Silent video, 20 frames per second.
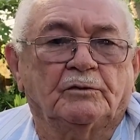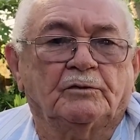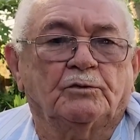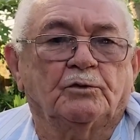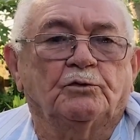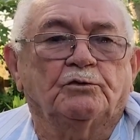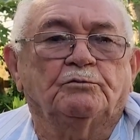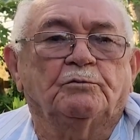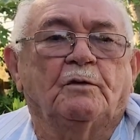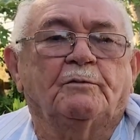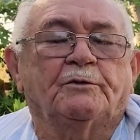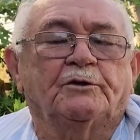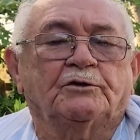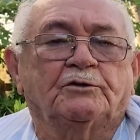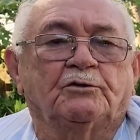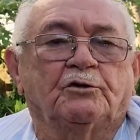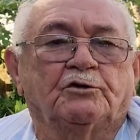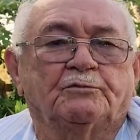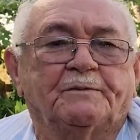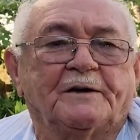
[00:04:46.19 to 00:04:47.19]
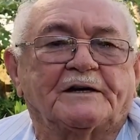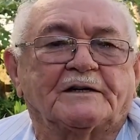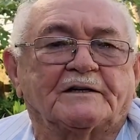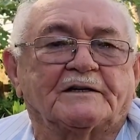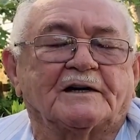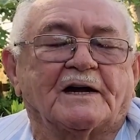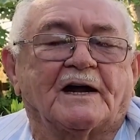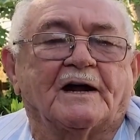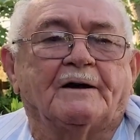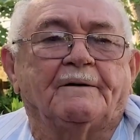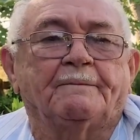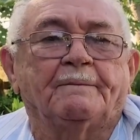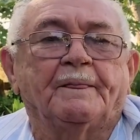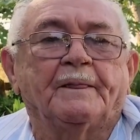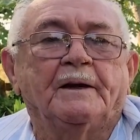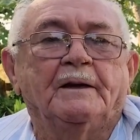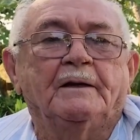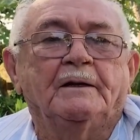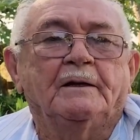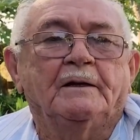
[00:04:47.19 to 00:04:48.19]
todo momento que nós precisar.
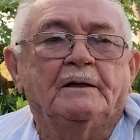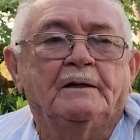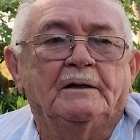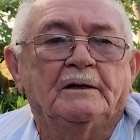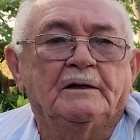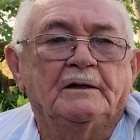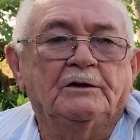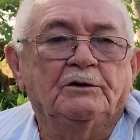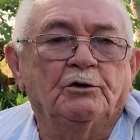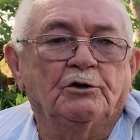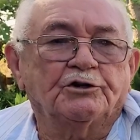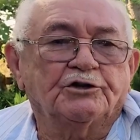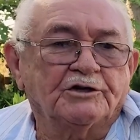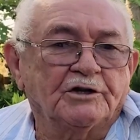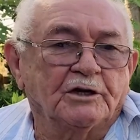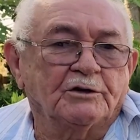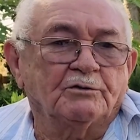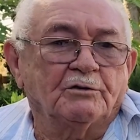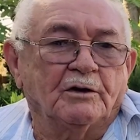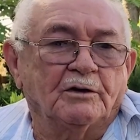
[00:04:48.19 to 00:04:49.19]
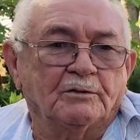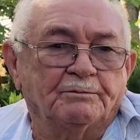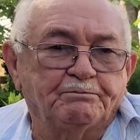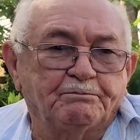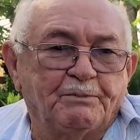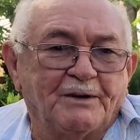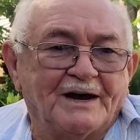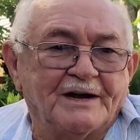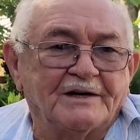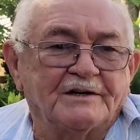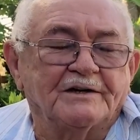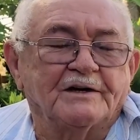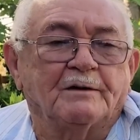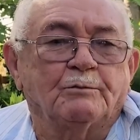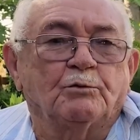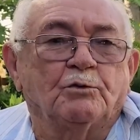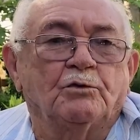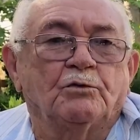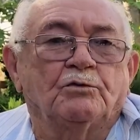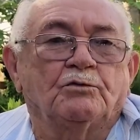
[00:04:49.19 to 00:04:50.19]
E nós tendo paz e
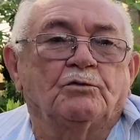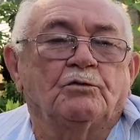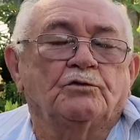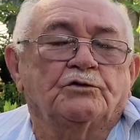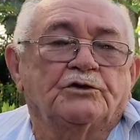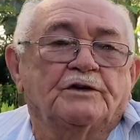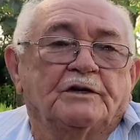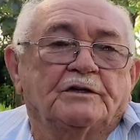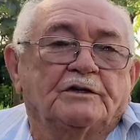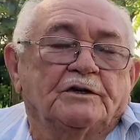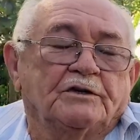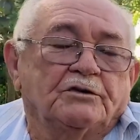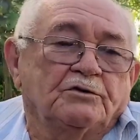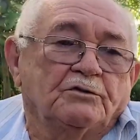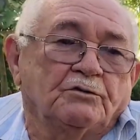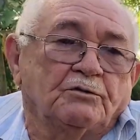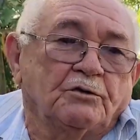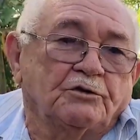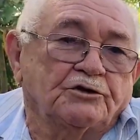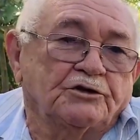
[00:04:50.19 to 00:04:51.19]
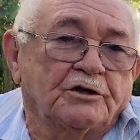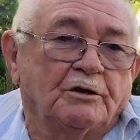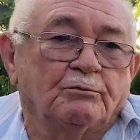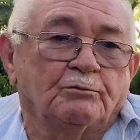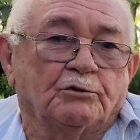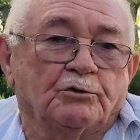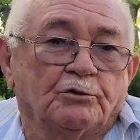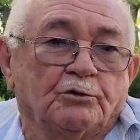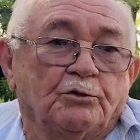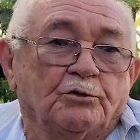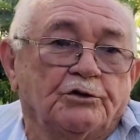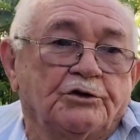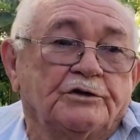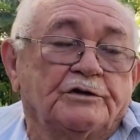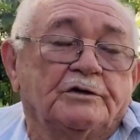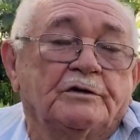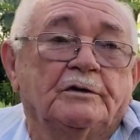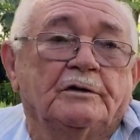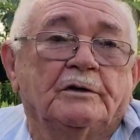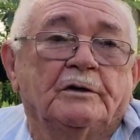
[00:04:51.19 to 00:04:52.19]
amor, com certeza nós temos
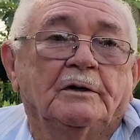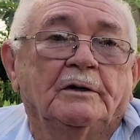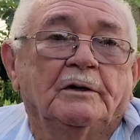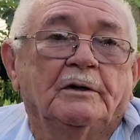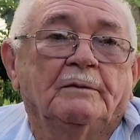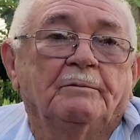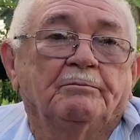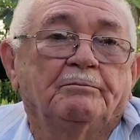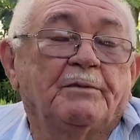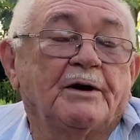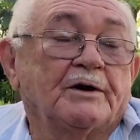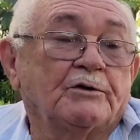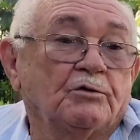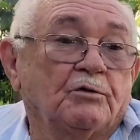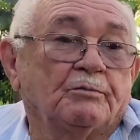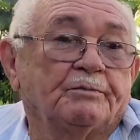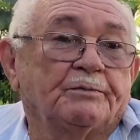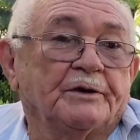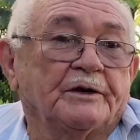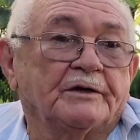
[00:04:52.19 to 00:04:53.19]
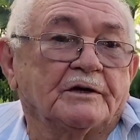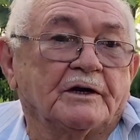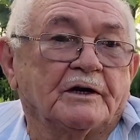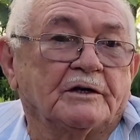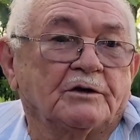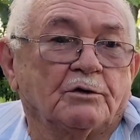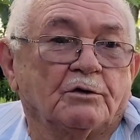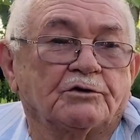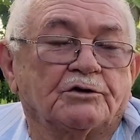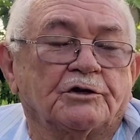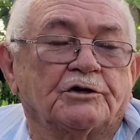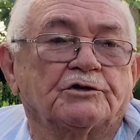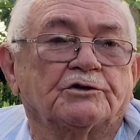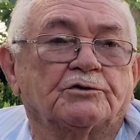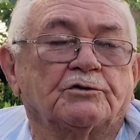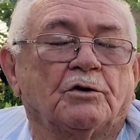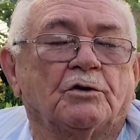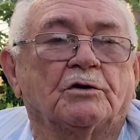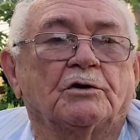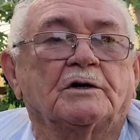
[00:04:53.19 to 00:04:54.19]
luz para compreender a nossa
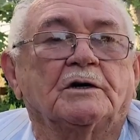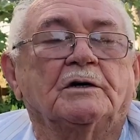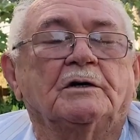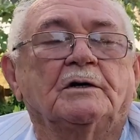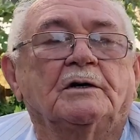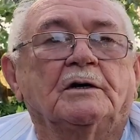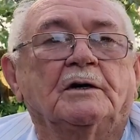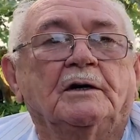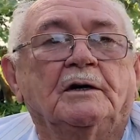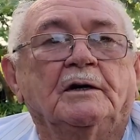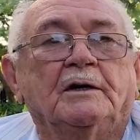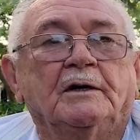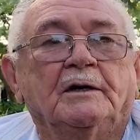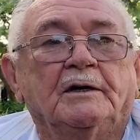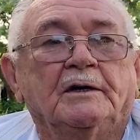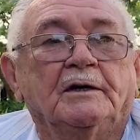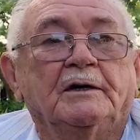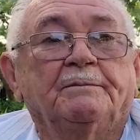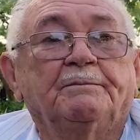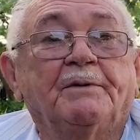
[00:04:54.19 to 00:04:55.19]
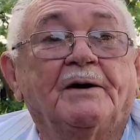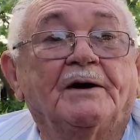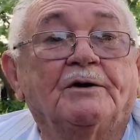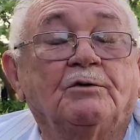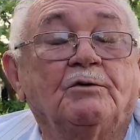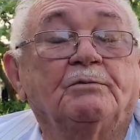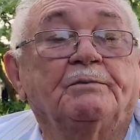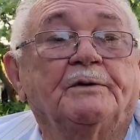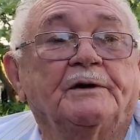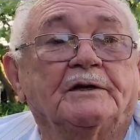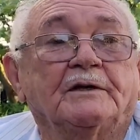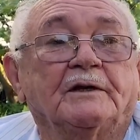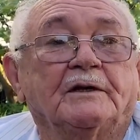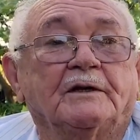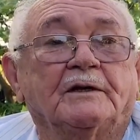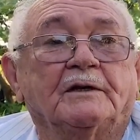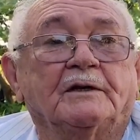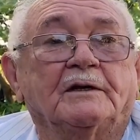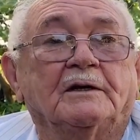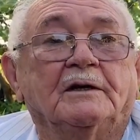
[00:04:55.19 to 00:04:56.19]
história e para
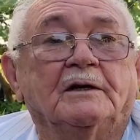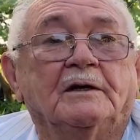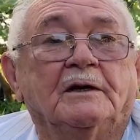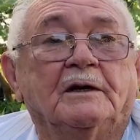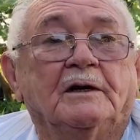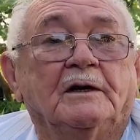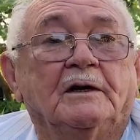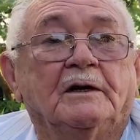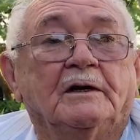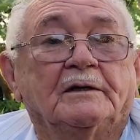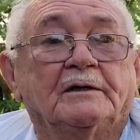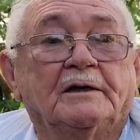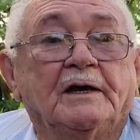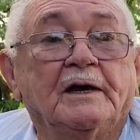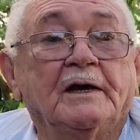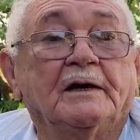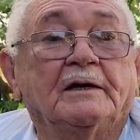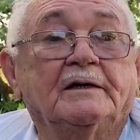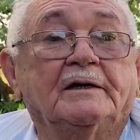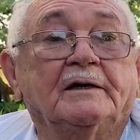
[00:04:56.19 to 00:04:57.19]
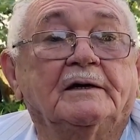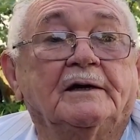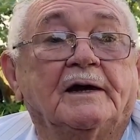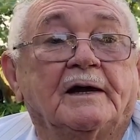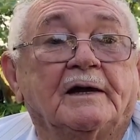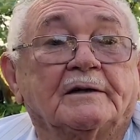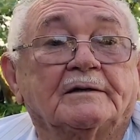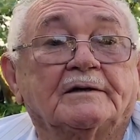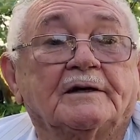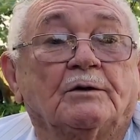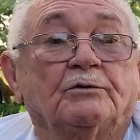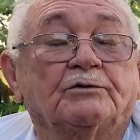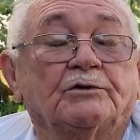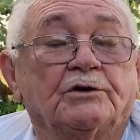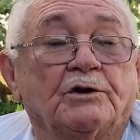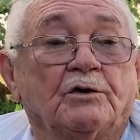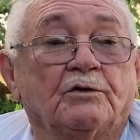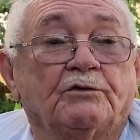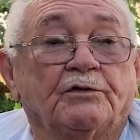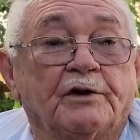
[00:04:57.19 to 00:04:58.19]
compreender que, que essa
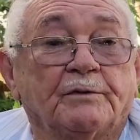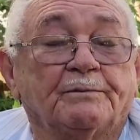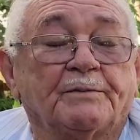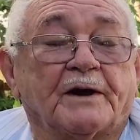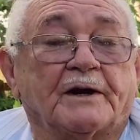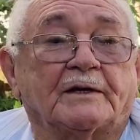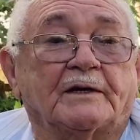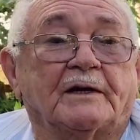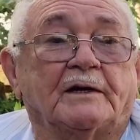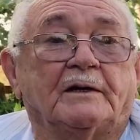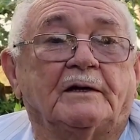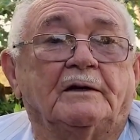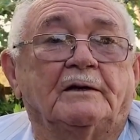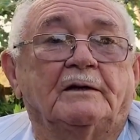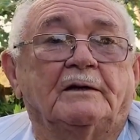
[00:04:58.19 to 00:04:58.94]
união veio para quê?